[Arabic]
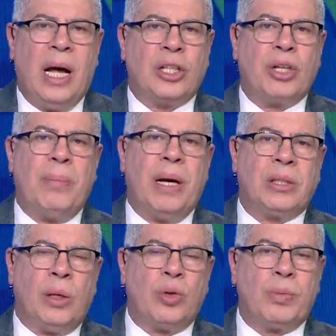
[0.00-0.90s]
عشان ما
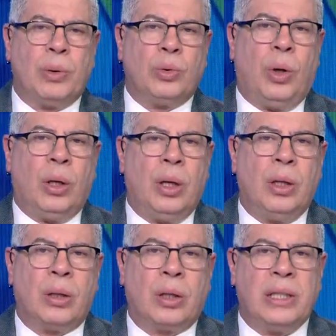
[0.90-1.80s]
يحصلوش موضوع
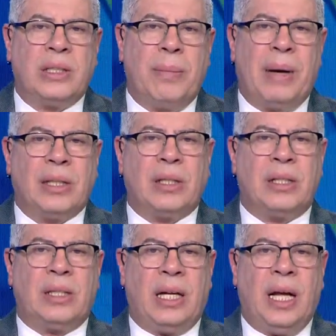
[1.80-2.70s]
القيد زي ما حصل
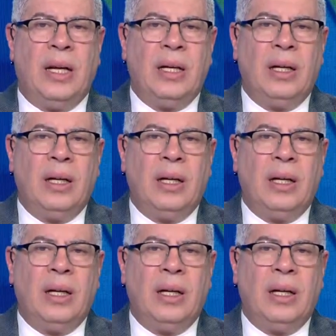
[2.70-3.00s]
السنه